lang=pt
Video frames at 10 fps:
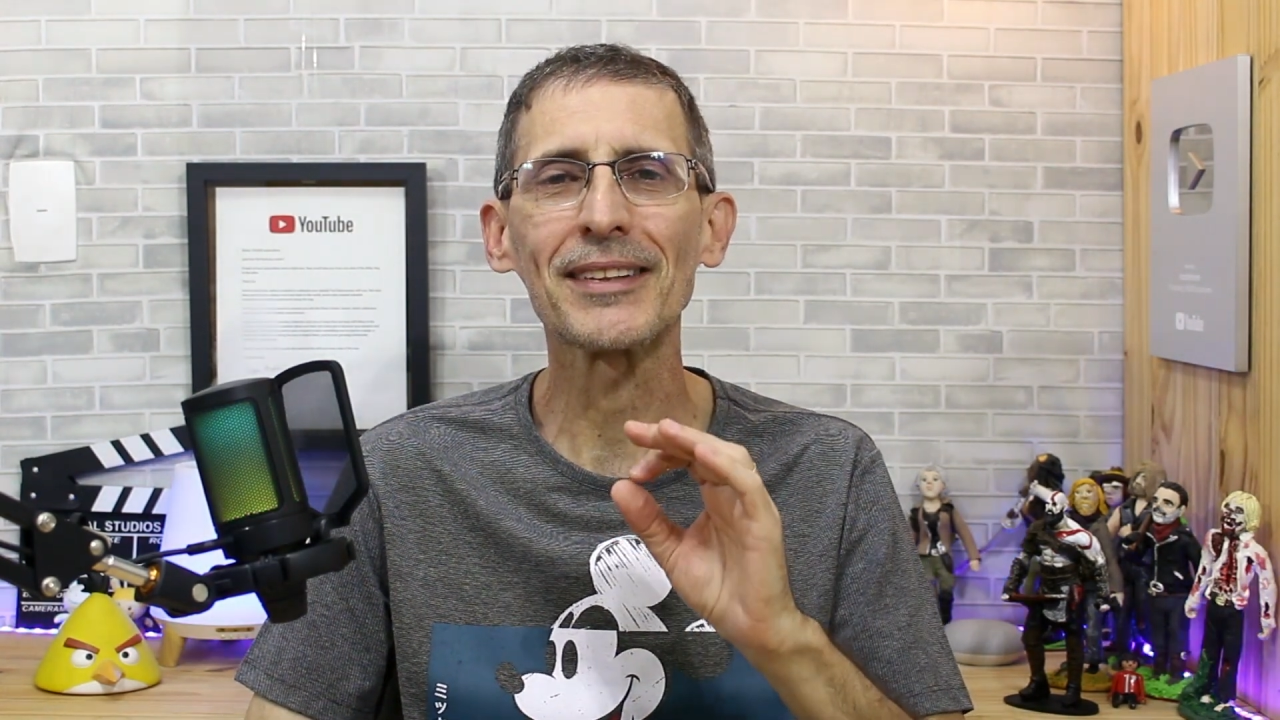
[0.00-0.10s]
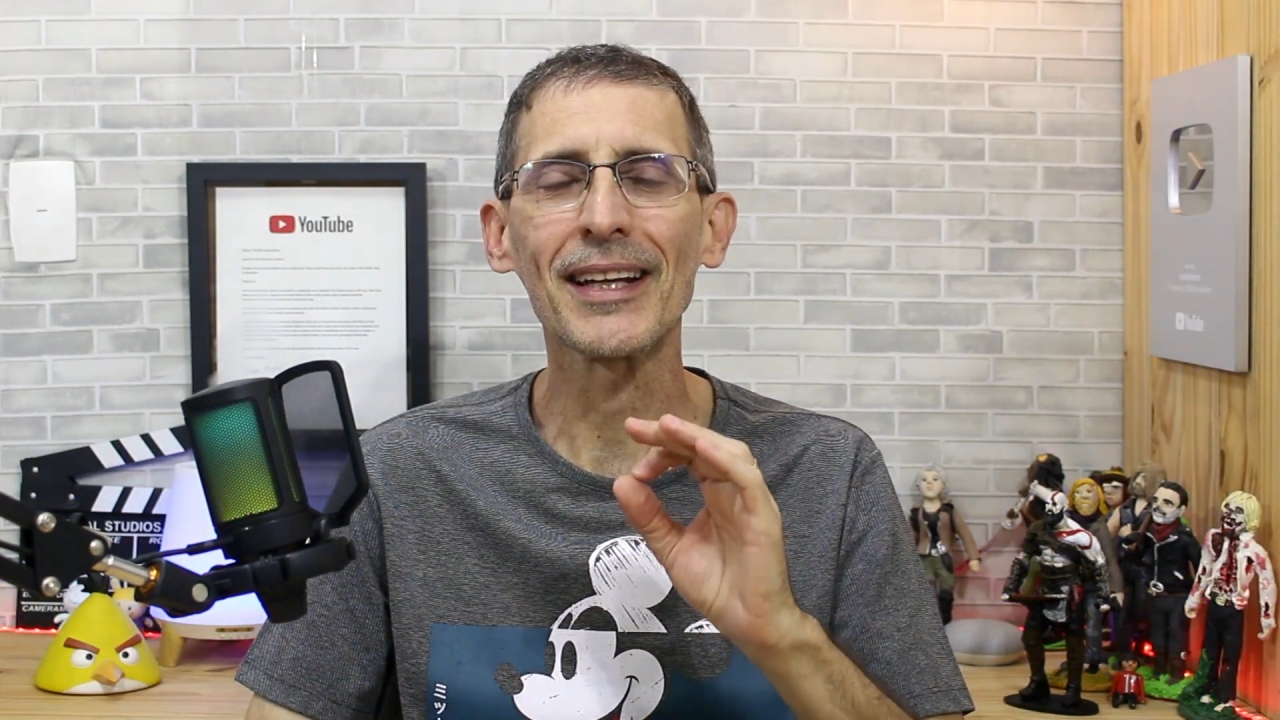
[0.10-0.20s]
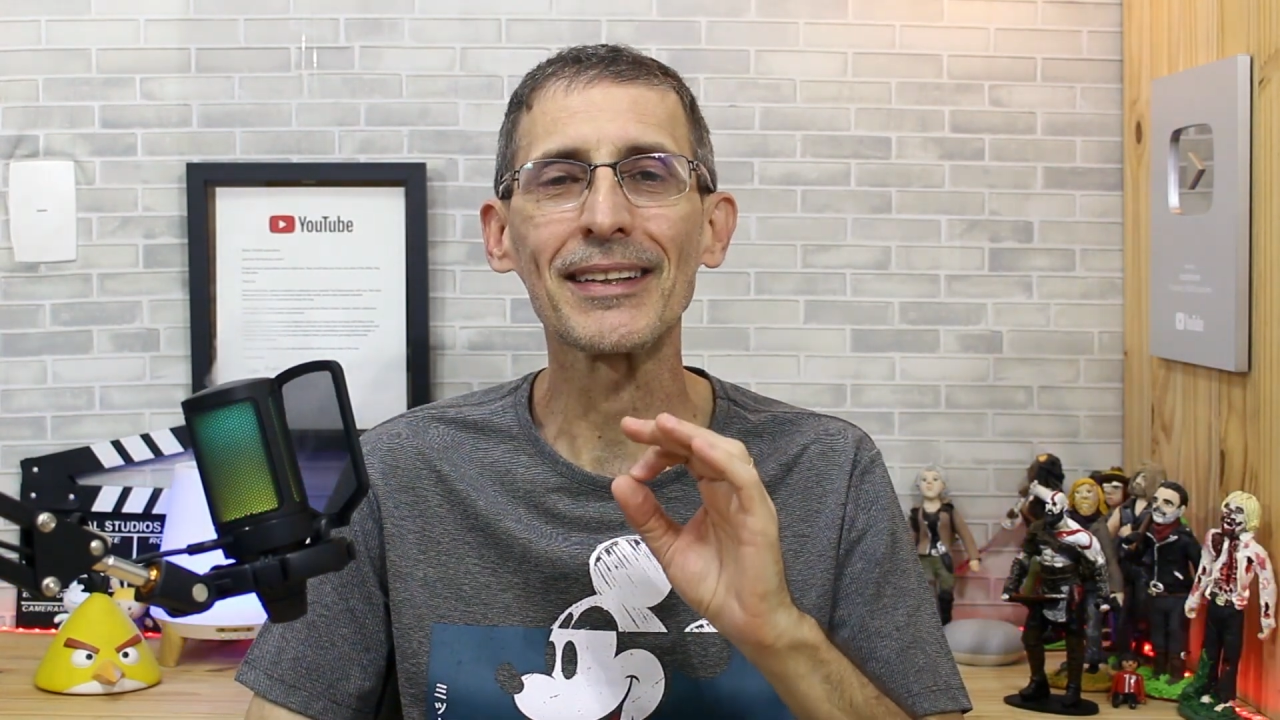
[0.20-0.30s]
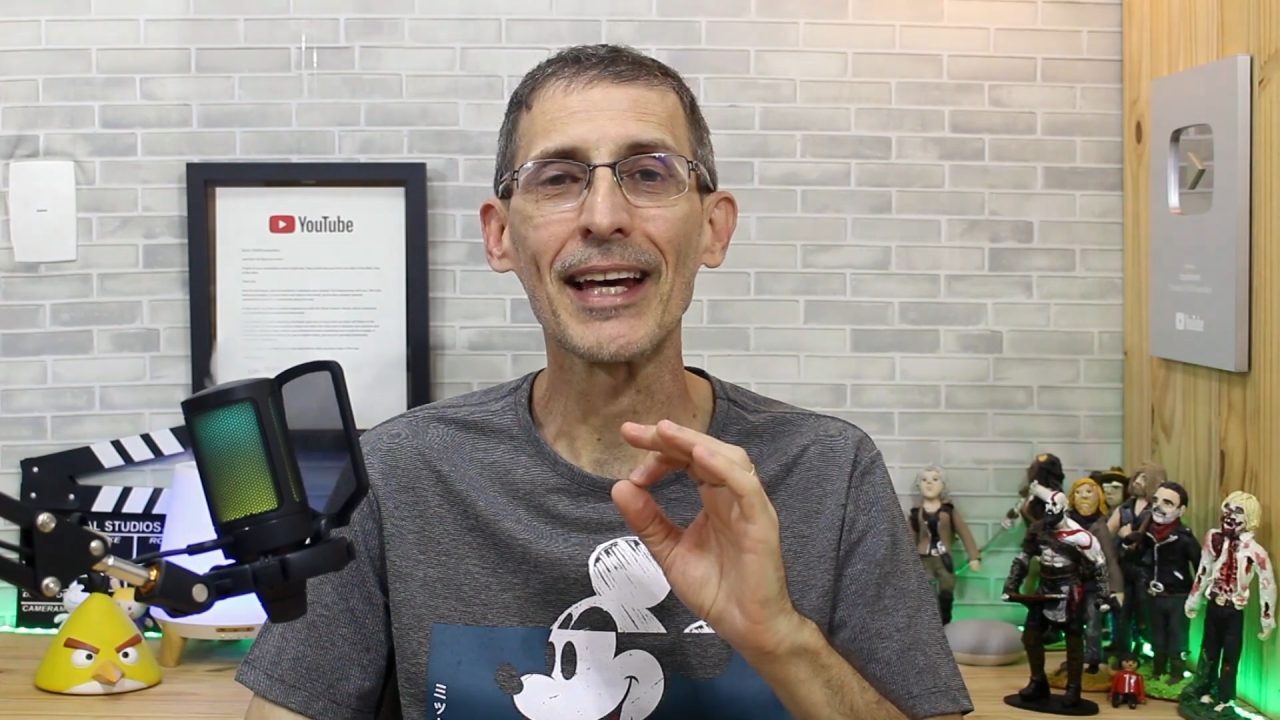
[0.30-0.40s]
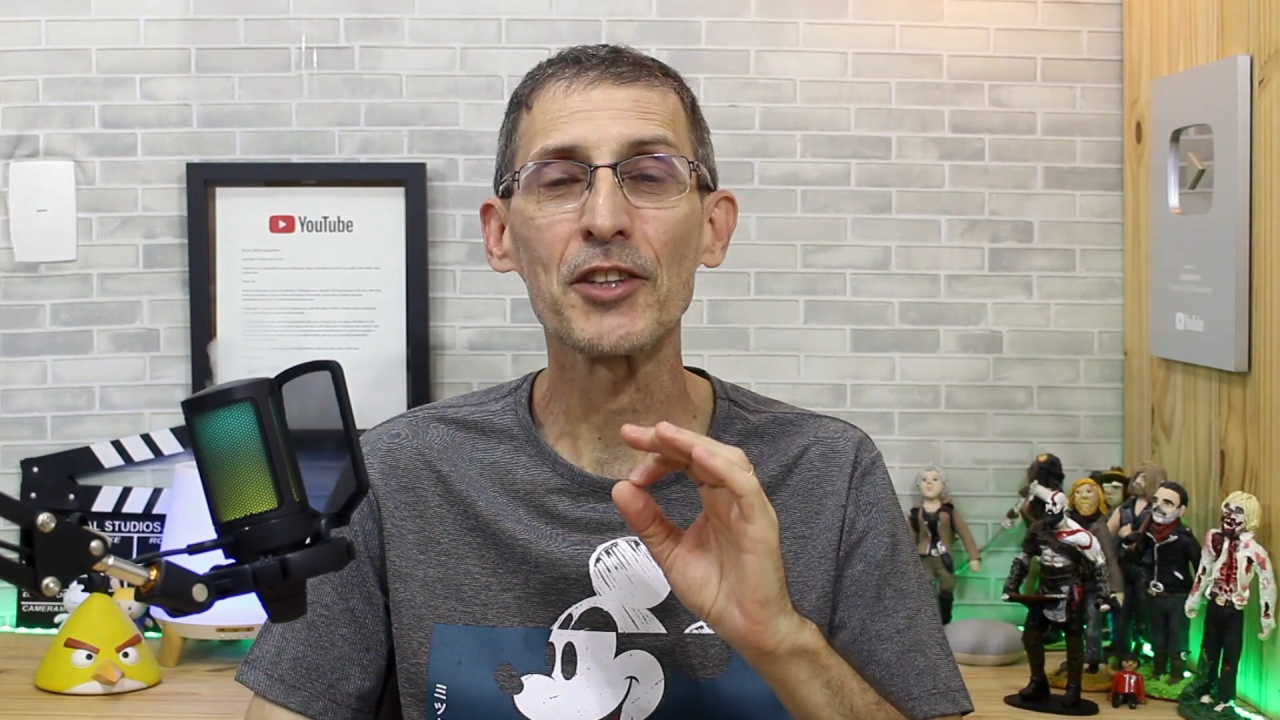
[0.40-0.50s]

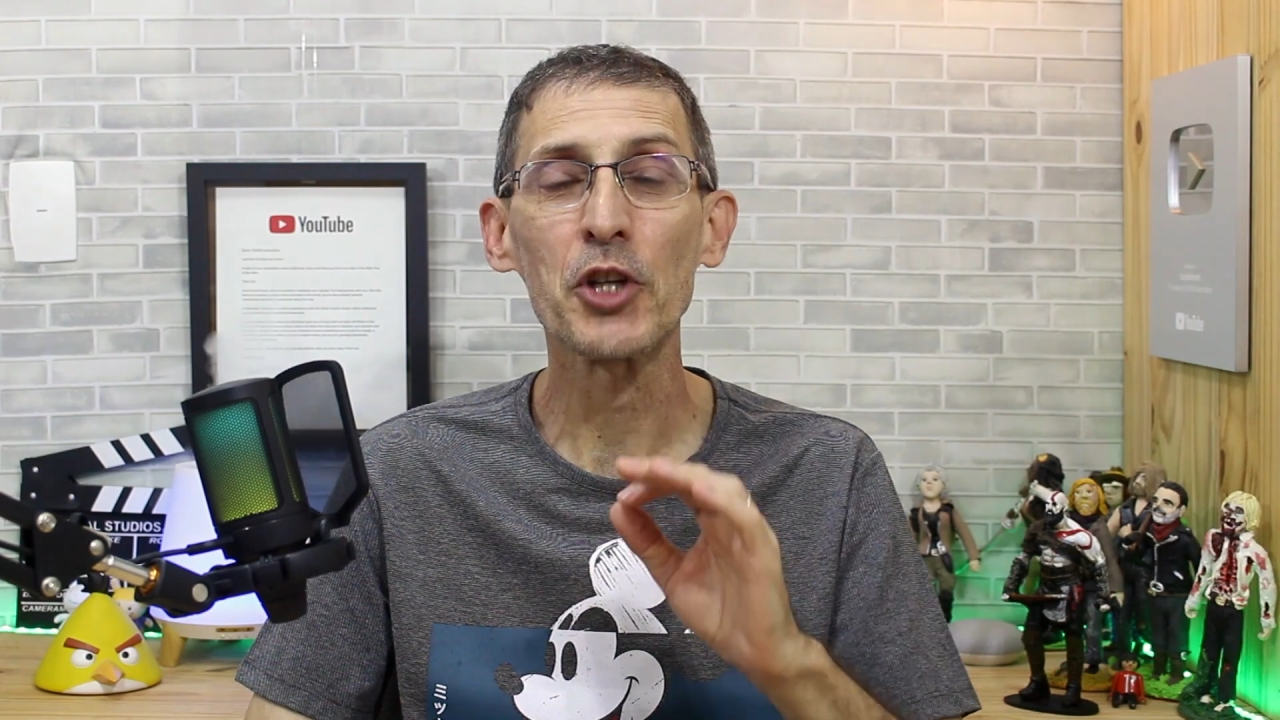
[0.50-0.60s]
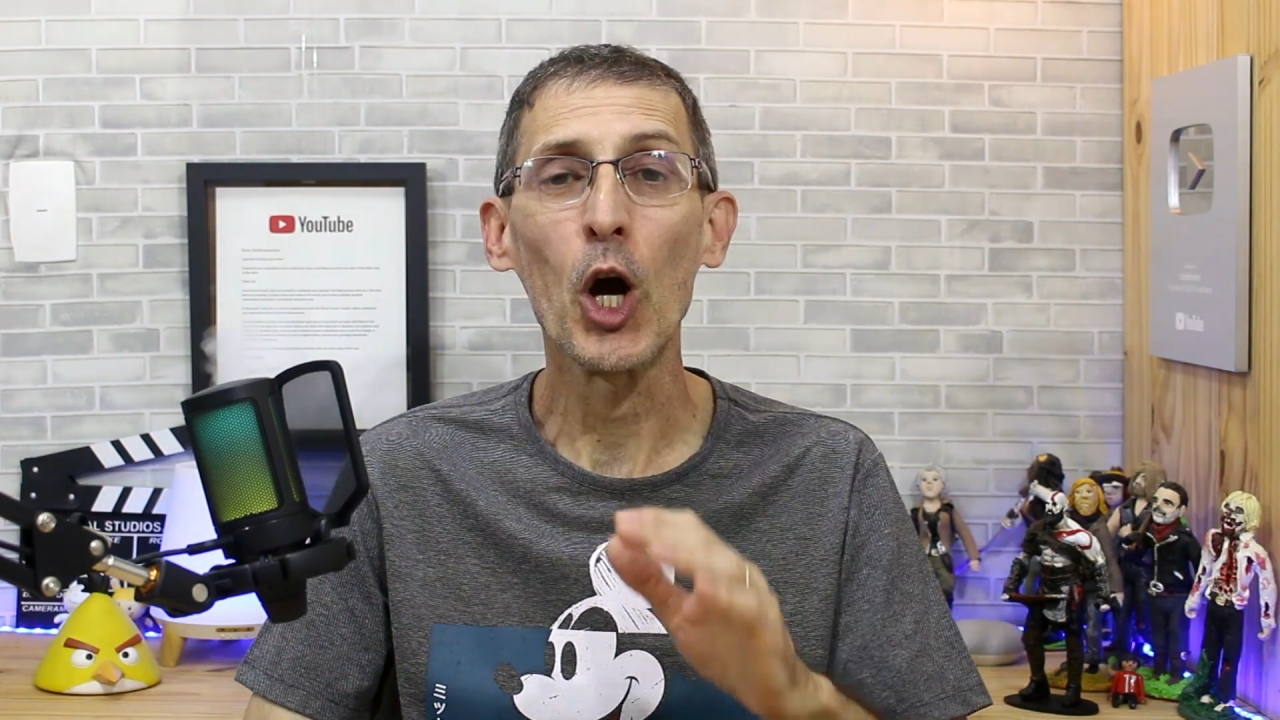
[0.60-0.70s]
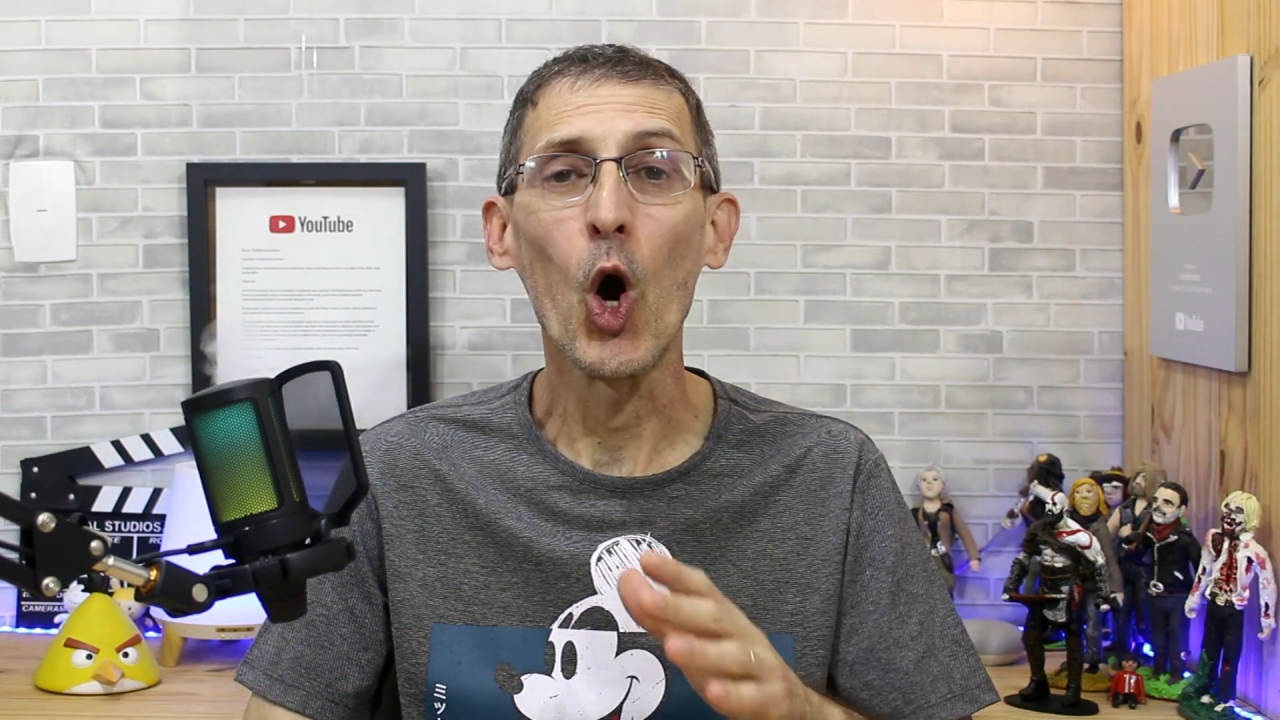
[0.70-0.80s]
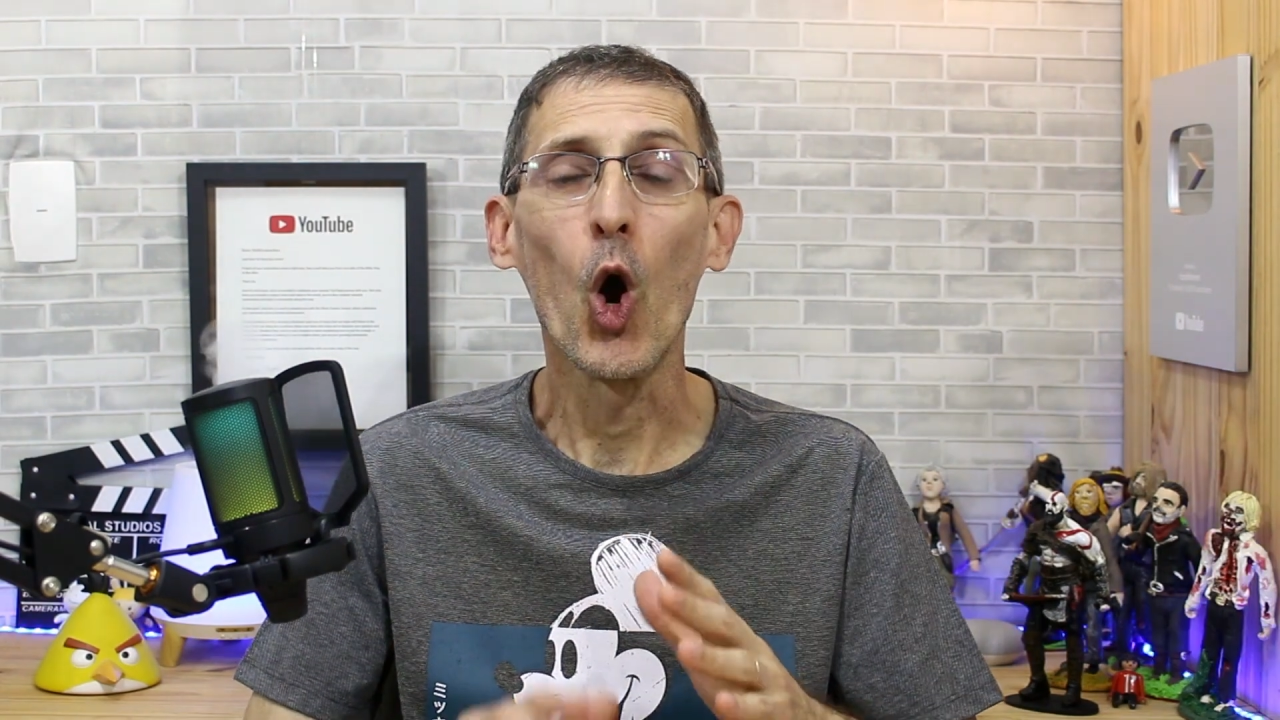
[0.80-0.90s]
internet,